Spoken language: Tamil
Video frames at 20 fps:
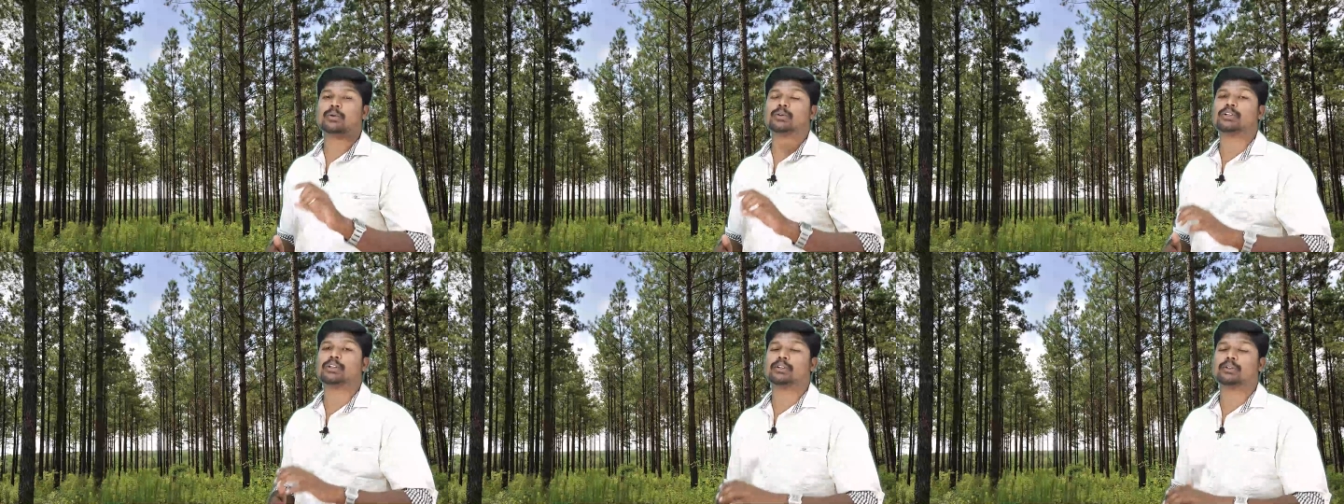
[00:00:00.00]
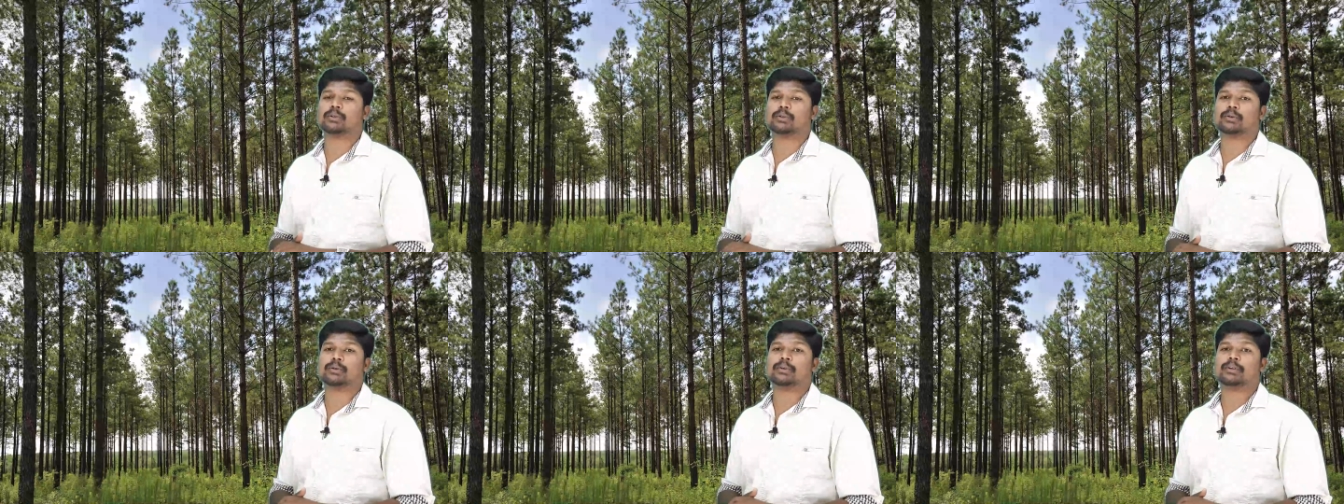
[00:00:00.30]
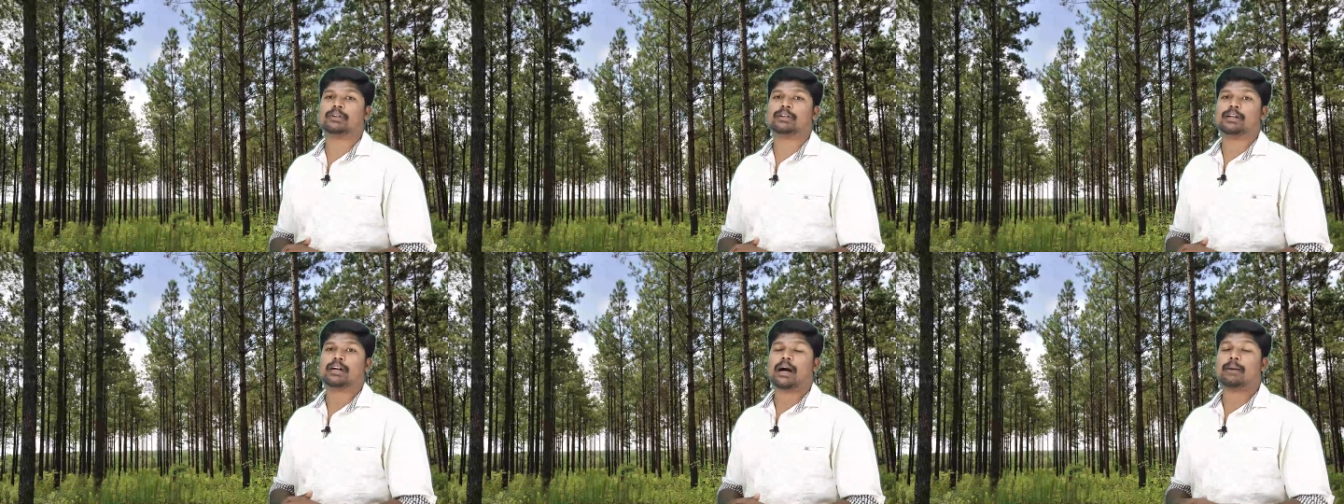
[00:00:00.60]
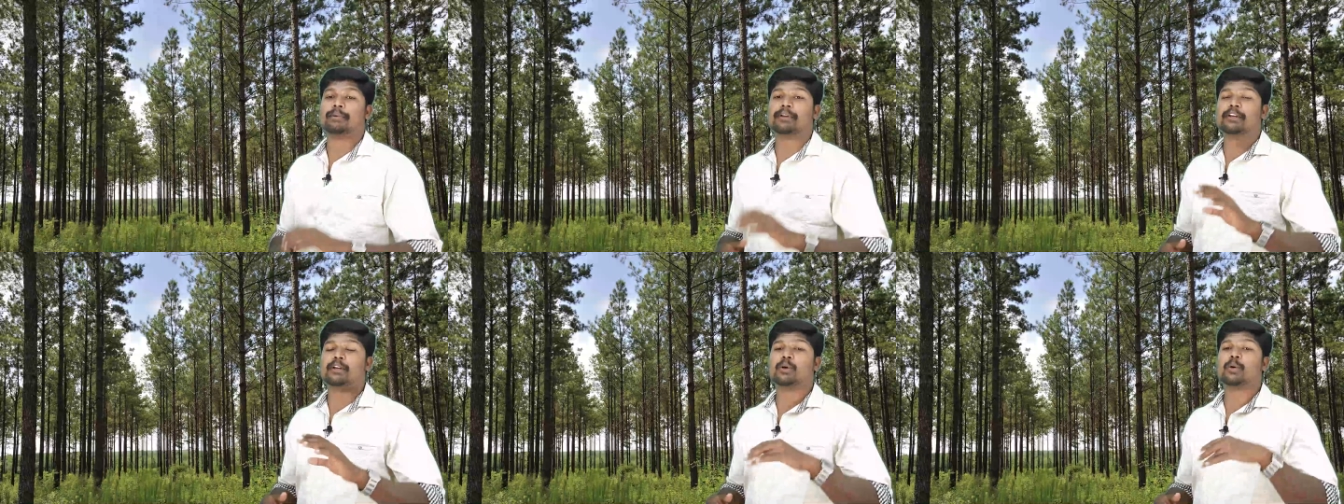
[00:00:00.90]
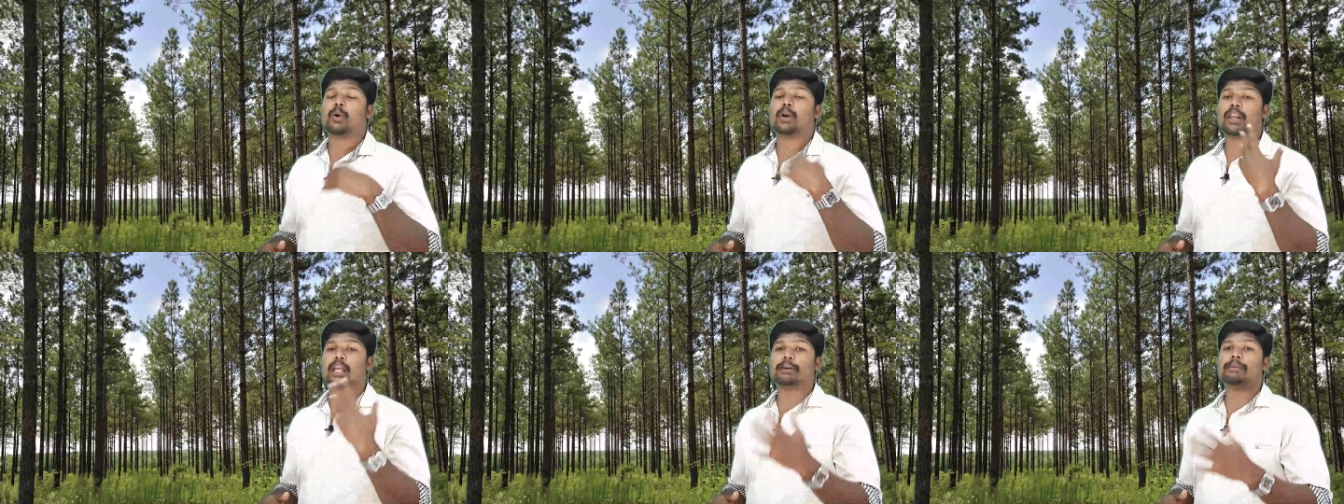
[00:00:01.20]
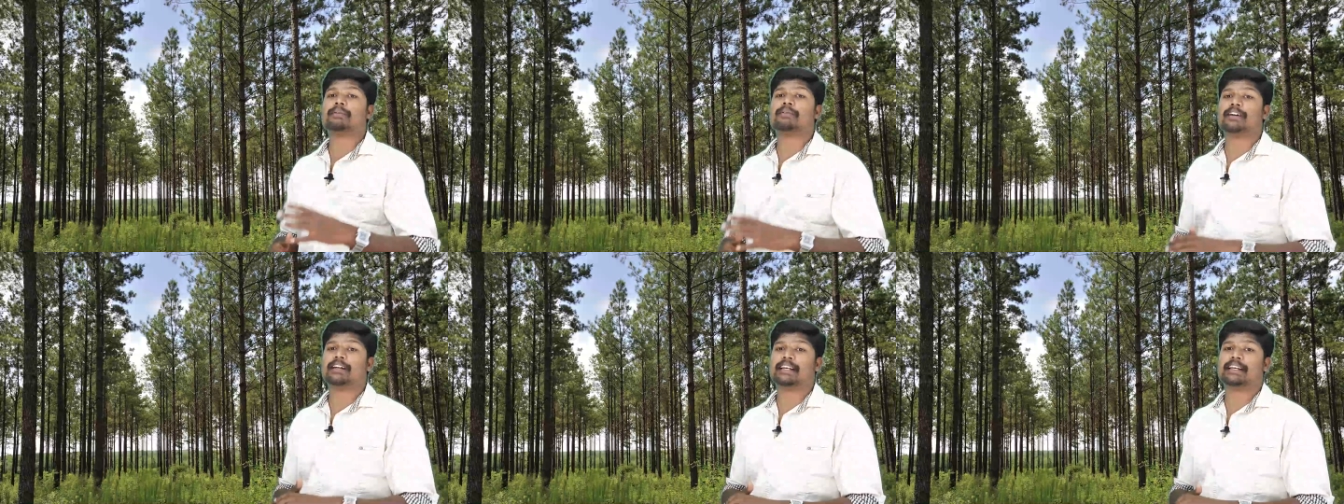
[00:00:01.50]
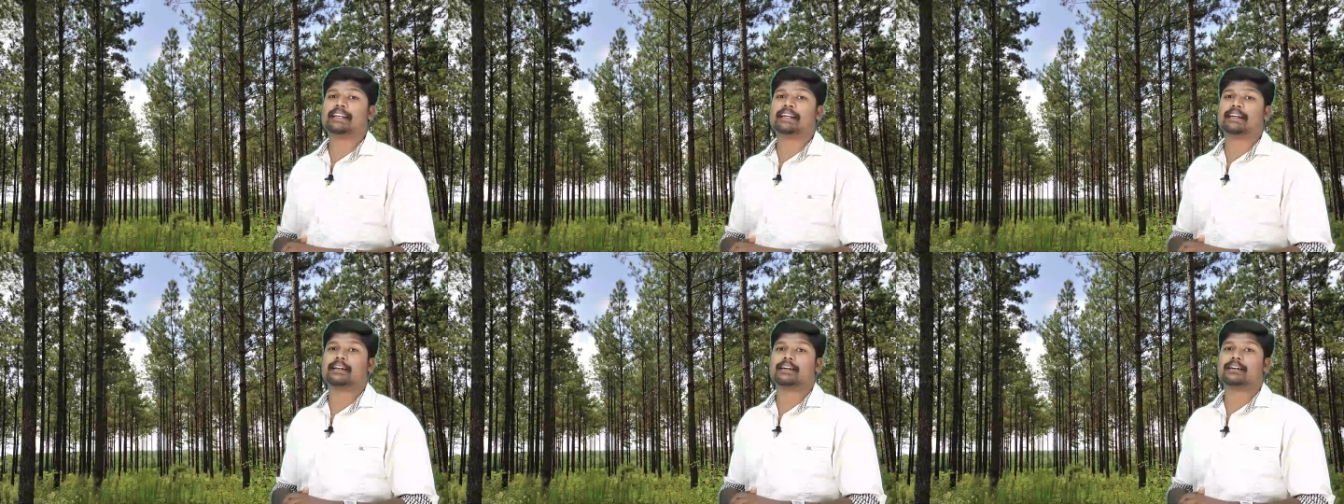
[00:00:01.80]
கொண்டிருக்கணும் அப்படி நீ கொல்லாமல்
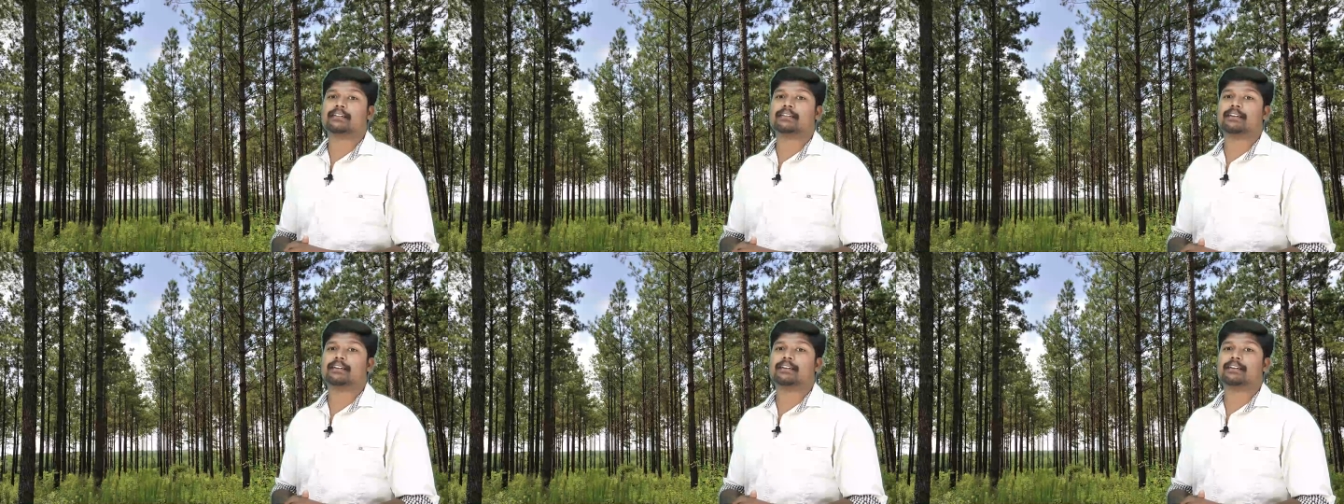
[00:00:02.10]
விட்டுட்டேனா